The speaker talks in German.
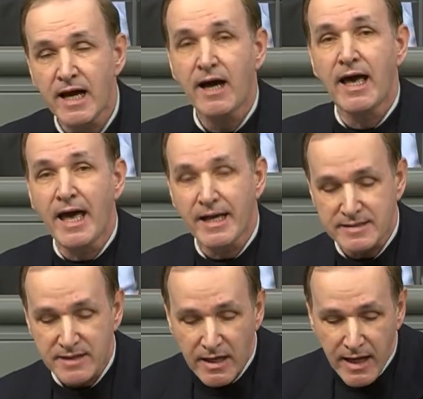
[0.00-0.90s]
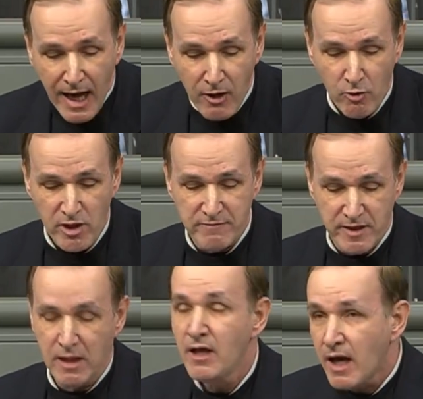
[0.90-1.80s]
Jahr extra nachholen
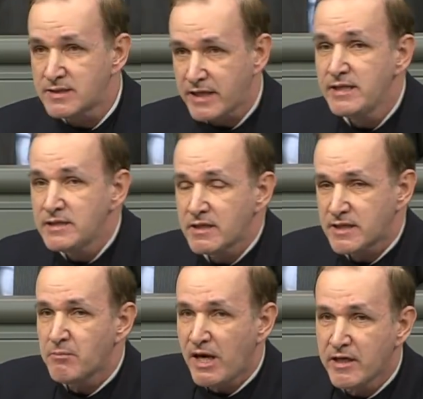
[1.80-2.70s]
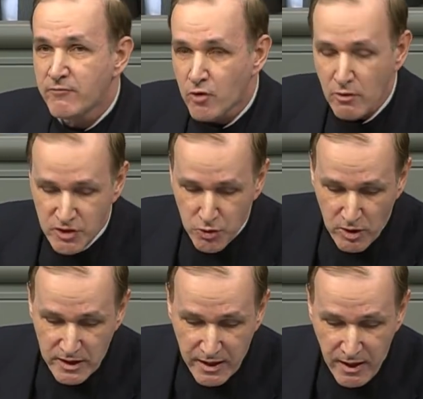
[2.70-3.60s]
will. Erzählen Sie das dann mal den
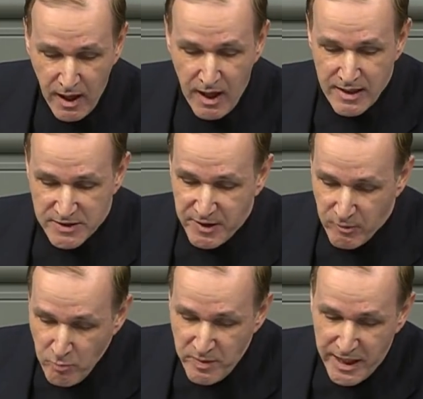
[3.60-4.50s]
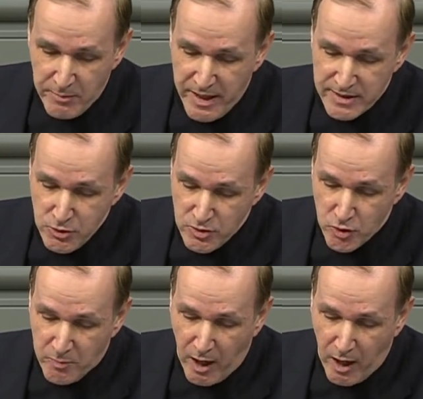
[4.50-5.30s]
Wohnungssuchenden, dass wir unbedingt mehr Zuzug